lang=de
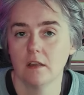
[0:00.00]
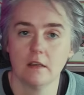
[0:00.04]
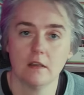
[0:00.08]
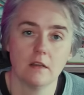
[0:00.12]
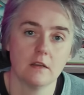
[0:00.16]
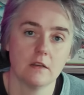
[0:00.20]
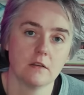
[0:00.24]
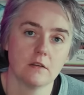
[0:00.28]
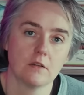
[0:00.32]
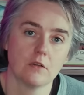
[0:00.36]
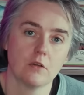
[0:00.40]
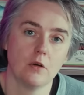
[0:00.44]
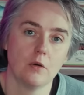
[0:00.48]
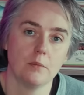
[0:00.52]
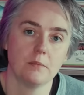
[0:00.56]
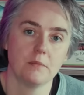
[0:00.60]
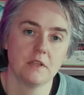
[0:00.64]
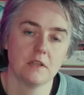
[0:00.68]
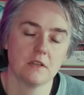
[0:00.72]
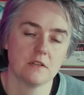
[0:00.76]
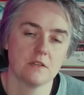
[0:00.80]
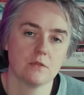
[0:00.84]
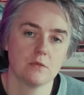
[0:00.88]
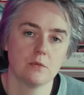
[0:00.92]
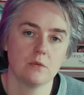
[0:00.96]
Dann
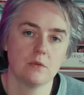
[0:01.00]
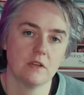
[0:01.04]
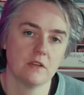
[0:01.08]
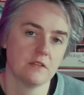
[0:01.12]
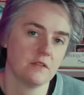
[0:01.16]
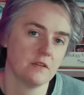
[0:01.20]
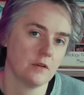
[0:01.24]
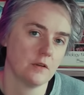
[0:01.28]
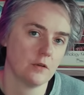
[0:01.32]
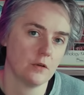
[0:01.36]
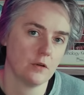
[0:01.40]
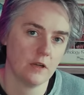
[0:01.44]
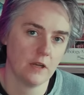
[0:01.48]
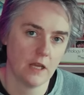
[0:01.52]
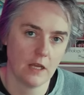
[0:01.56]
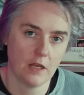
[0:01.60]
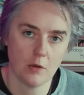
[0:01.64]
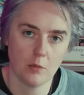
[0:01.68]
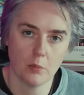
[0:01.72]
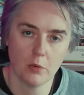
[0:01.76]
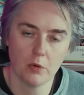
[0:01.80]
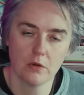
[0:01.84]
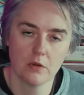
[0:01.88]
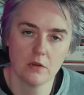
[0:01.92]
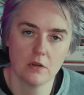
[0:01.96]
kommt dazu, dass in Köln
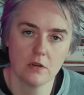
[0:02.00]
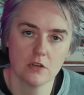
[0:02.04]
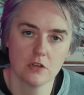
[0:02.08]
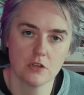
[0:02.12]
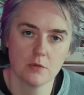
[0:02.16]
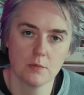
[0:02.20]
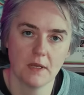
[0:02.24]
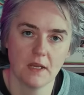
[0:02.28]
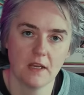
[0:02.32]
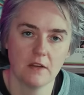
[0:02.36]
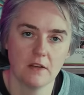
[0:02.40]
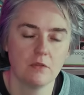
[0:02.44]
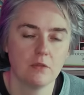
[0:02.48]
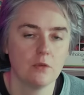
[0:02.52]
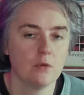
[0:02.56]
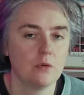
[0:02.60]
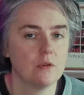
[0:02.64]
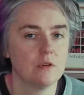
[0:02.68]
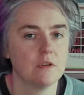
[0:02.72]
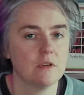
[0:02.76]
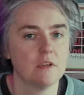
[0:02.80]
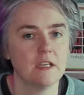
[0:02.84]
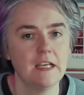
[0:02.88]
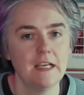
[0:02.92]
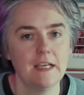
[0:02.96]
eine Brücke gesperrt
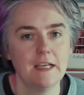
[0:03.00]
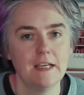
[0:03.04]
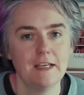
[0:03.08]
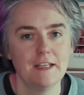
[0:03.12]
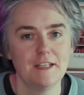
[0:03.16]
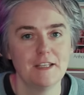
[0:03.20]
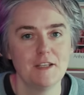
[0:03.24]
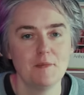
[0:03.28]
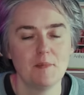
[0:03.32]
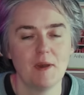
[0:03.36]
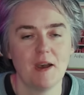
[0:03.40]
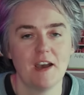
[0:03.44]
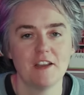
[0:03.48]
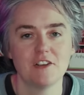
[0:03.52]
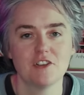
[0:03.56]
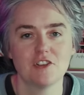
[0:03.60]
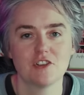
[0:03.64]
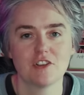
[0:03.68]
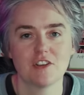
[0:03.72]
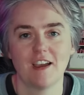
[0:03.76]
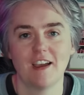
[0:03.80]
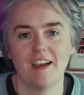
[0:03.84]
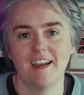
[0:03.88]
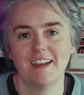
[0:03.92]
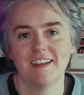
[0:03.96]
wurde, die Bahn
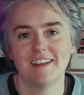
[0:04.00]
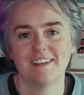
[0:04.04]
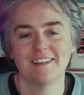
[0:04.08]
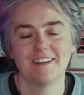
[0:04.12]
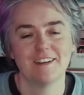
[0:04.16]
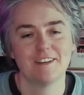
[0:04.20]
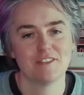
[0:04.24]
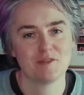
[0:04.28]
streiken.